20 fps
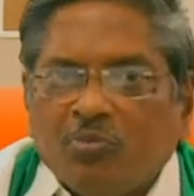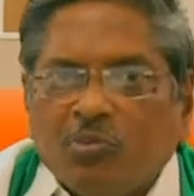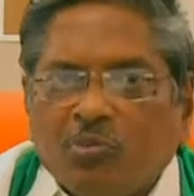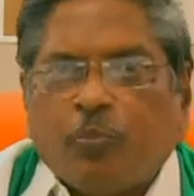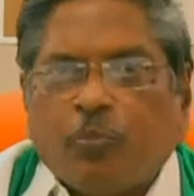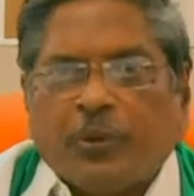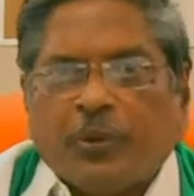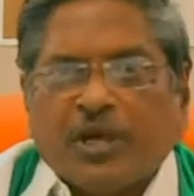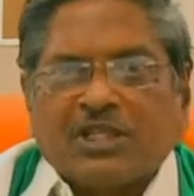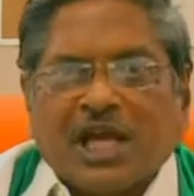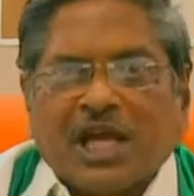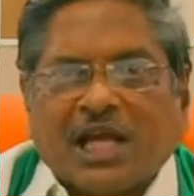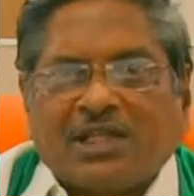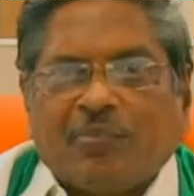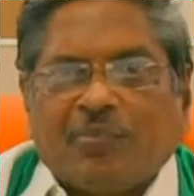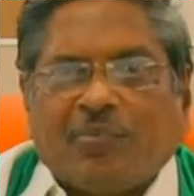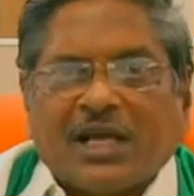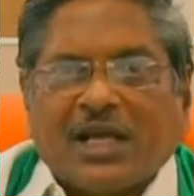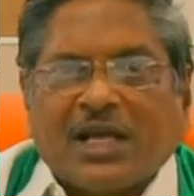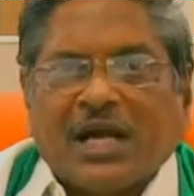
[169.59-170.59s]
ముప్పై శాతం
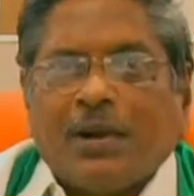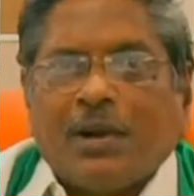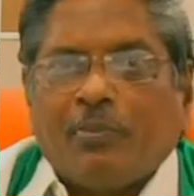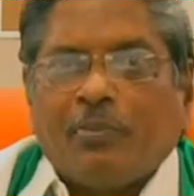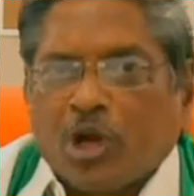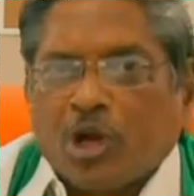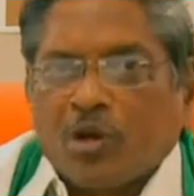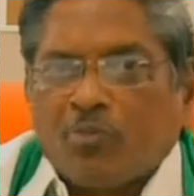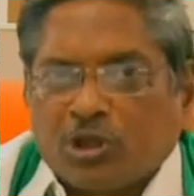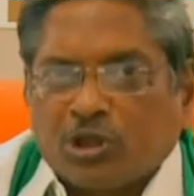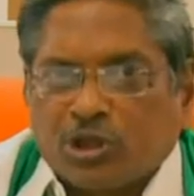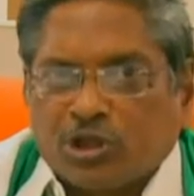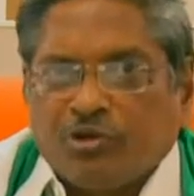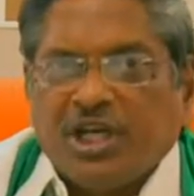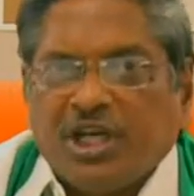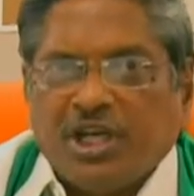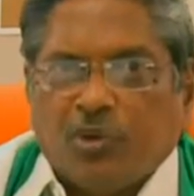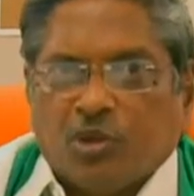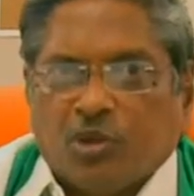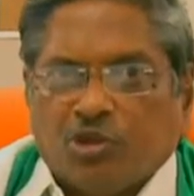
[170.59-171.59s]
పైగా పొలం మొత్తం
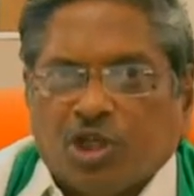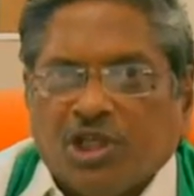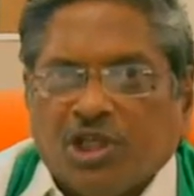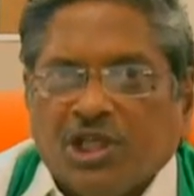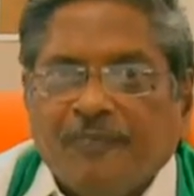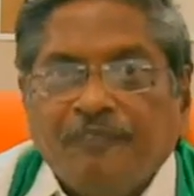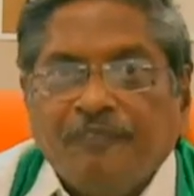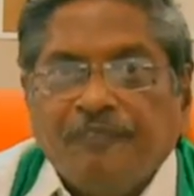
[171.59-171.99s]
ఎండిపోతుంది